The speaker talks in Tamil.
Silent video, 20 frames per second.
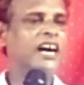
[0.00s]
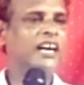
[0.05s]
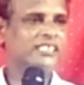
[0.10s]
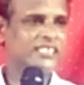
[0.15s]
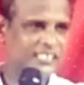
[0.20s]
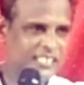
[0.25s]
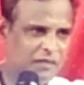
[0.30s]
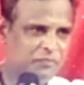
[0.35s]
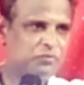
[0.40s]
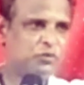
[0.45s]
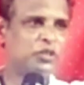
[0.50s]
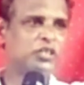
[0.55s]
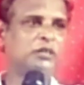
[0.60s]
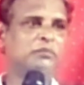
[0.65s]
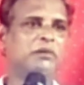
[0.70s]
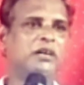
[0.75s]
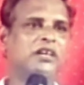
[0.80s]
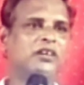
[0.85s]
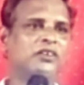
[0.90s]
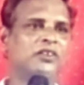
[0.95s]
அதை தான் போட்டு
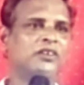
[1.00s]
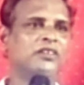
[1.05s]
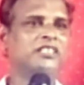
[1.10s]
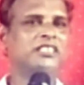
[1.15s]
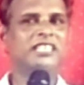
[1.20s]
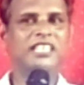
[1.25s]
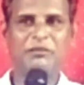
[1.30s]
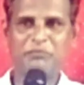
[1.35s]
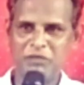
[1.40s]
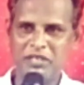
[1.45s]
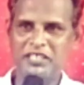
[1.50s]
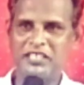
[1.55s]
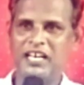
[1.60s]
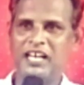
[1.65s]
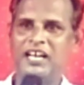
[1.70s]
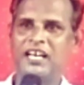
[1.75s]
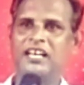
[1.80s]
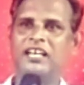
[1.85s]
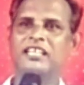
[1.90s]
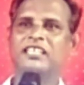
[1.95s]
பார்க்குறோம் இது நம்மளு
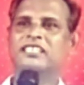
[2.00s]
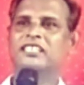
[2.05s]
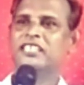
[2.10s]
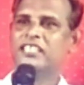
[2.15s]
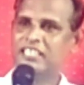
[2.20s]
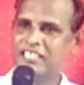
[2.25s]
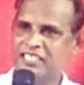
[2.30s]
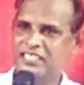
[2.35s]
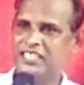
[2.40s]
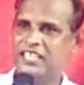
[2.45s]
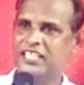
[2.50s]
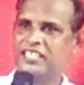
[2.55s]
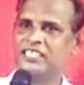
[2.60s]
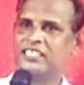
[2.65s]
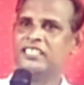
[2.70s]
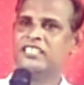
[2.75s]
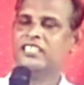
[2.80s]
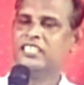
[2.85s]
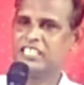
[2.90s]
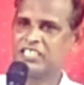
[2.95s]
தான் இது
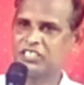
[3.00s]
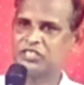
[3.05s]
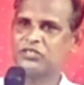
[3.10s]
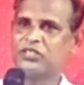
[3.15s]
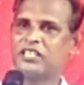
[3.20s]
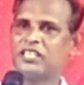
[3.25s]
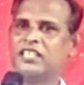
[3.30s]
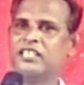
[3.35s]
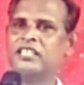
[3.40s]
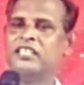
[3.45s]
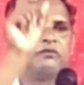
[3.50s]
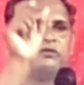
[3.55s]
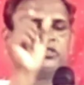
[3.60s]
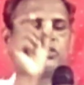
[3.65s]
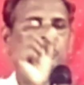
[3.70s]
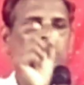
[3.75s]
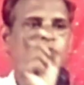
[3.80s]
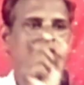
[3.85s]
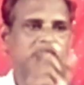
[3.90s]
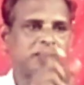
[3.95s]
என்னதான்னு இன்னைக்கு சொல்கிறேன்
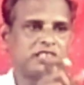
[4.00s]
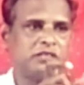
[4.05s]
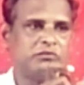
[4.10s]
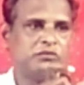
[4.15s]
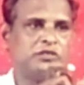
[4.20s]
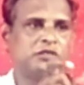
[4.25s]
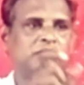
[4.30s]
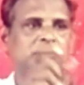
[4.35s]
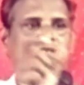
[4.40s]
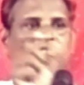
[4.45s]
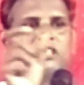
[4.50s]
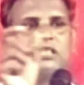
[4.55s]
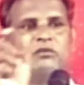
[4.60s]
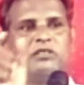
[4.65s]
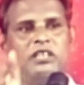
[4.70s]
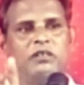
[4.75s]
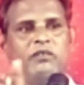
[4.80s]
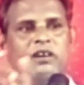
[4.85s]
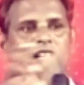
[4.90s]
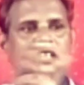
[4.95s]
விசுவாசமும் தேவடைய